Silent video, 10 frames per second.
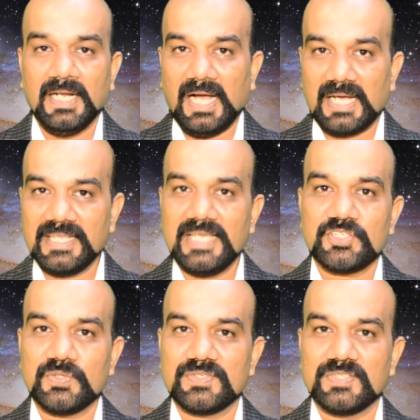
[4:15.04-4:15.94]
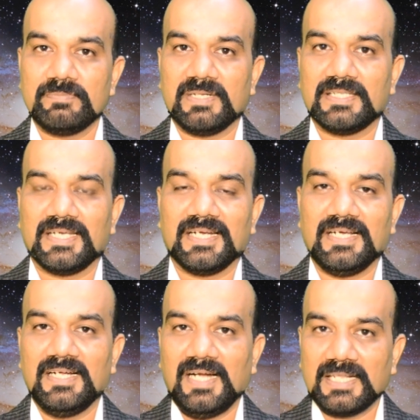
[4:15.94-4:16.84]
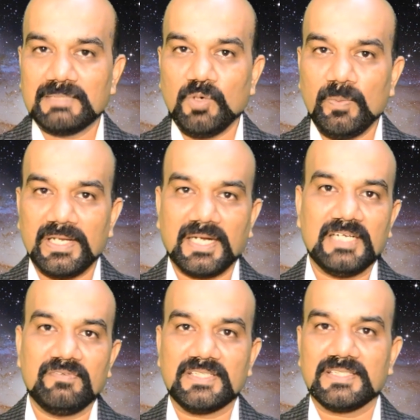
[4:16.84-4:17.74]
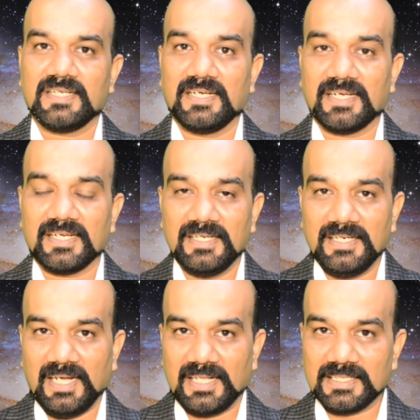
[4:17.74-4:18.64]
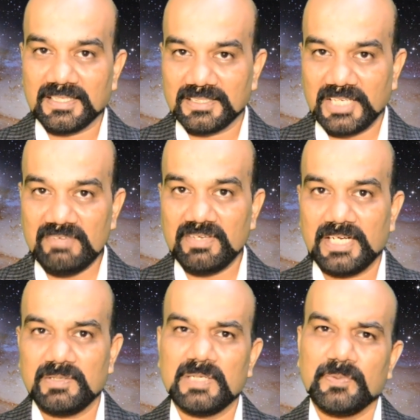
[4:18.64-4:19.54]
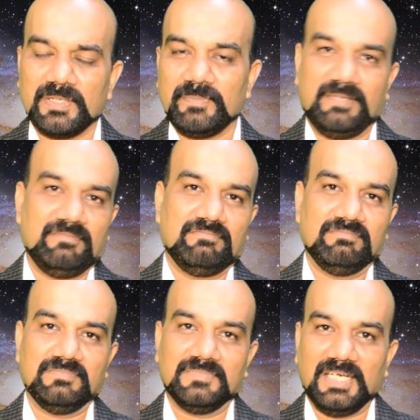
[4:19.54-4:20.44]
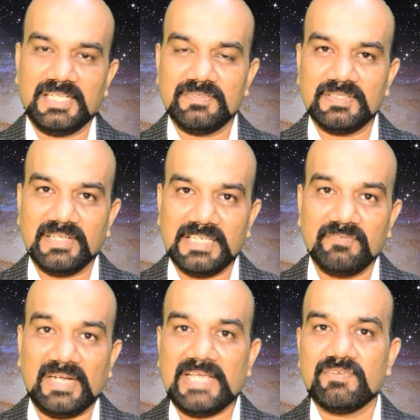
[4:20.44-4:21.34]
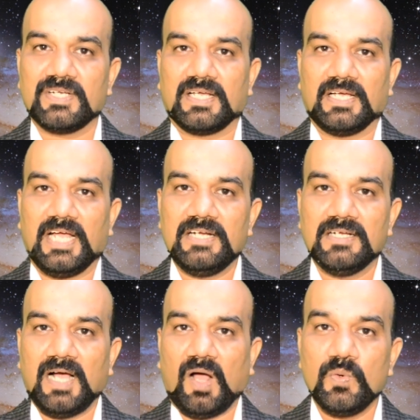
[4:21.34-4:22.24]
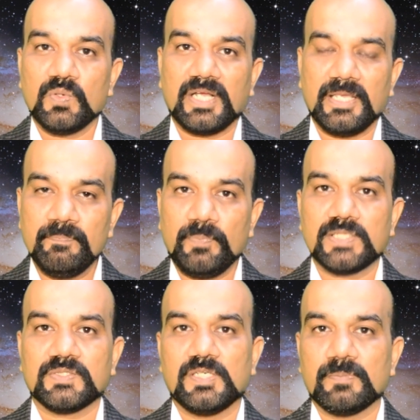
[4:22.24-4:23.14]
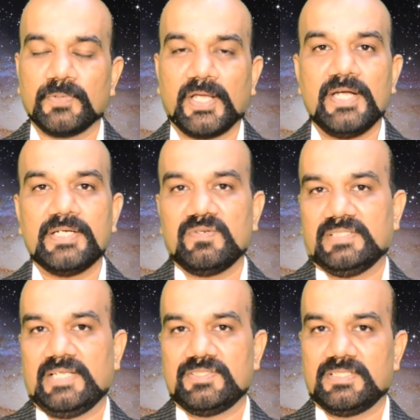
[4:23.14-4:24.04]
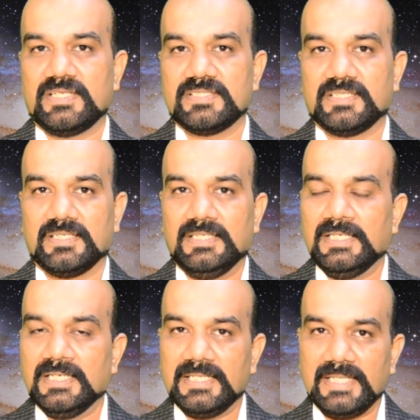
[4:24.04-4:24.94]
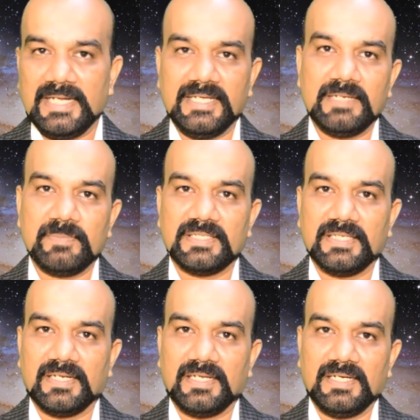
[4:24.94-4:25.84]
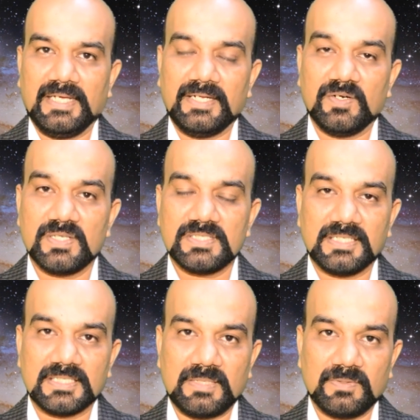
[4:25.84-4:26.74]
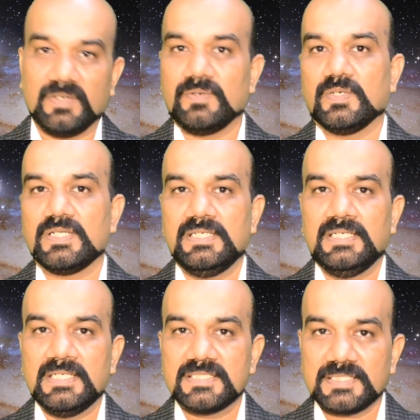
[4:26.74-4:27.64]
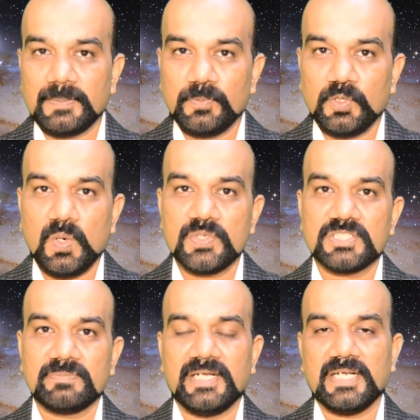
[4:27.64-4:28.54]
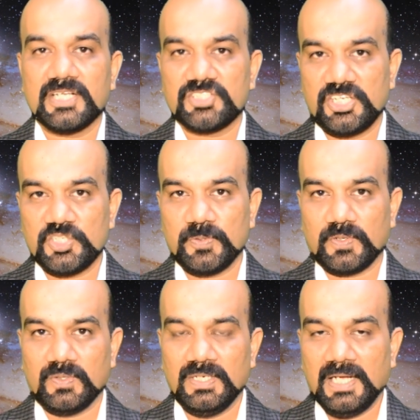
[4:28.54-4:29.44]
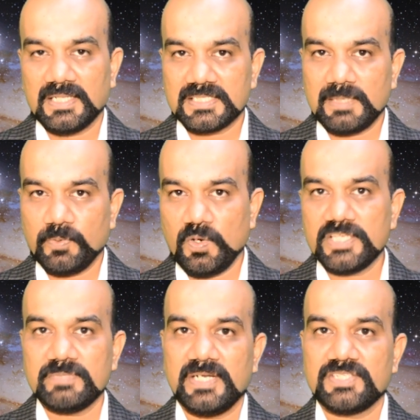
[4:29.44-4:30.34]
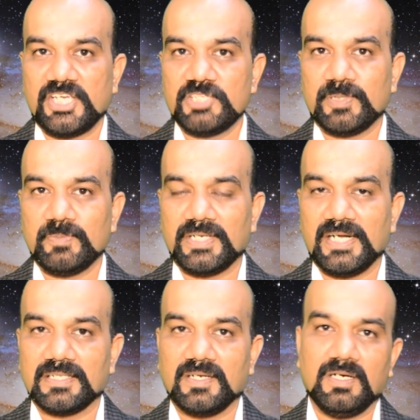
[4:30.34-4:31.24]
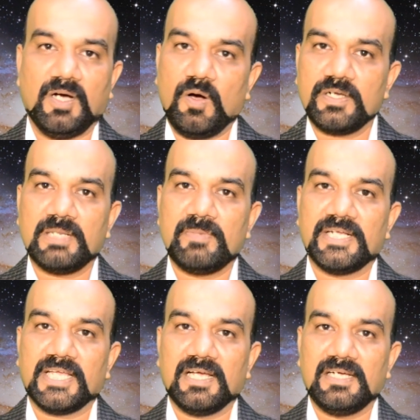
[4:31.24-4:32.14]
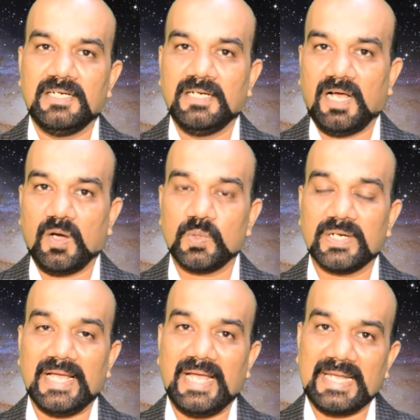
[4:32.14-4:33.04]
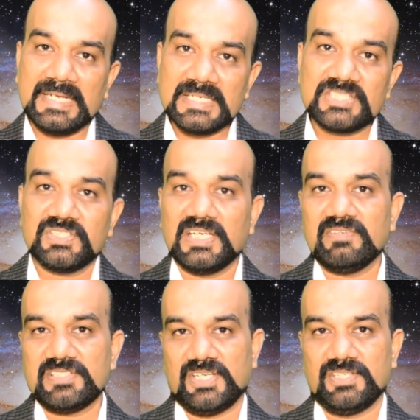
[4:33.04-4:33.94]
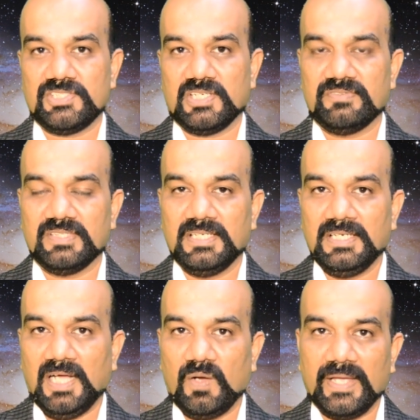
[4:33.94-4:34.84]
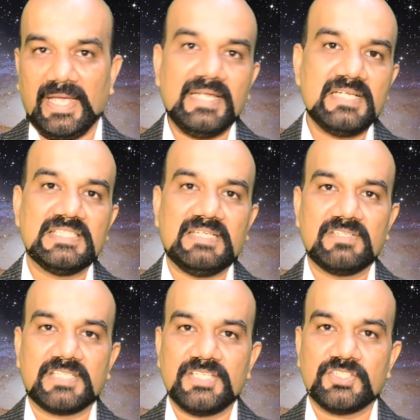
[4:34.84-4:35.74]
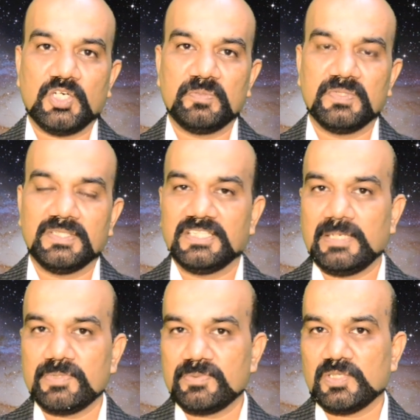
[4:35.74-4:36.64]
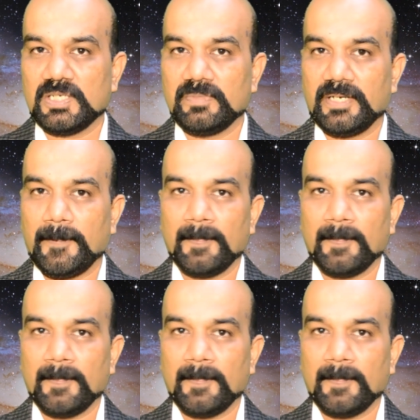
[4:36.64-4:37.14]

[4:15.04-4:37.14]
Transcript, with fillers: அதே ஸ்டூடெண்ட்ஸ் வந்து பார்த்தீங்கன்னா அந்த மொபைலை கண்டு விருத்துருக்காங்க அந்த டிவியை கண்டு வந்து ஐ மீன் அது வந்து வந்து விலைக்கு வந்திருக்காங்க அண்ட் அவங்களோட இம்பார்ட்டன்ஸ் அவங்களோட ப்ரையாரிட்டி அவங்களுக்கு தெரிஞ்சு தெரிஞ்சிருக்கு இது எங்கேன்னு பார்த்தீங்கன்னா என்னோட அந்த சவுங்க அவங்களோட சப்கான்ஷியஸ் மைண்டை நாங்கள் சேஞ்ச் பண்ணுறோம் அந்த சப்கான்ஷியஸ் மைண்டை சேஞ்ச் பண்ணும்போது என்ன ஆயிடுதுன்னா ஆட்டோமேட்டிக்காக அவங்களோட எனர்ஜி லெவல் சேஞ்ச் ஆகுது அவங்க எனர்ஜி லெவல் சேஞ்ச் ஆகும் வந்து திருப்பி திருப்பி சொல்ற மாதிரி